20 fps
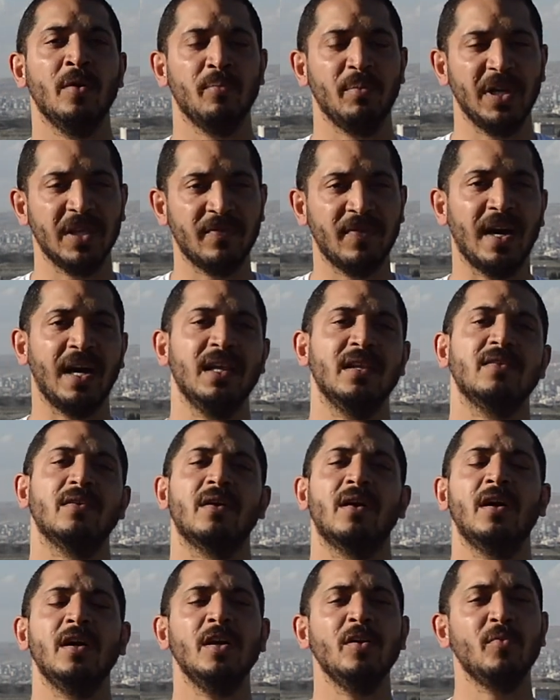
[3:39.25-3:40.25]
بيدفع عليه
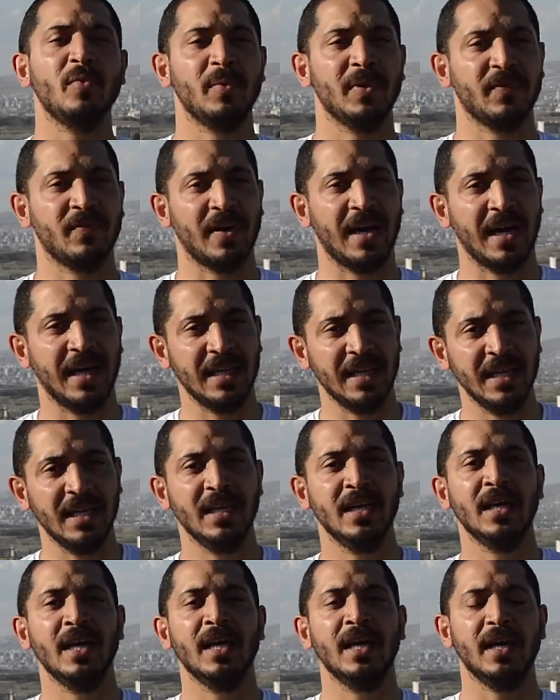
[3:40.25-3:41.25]
ضرائب وبيدفع عليه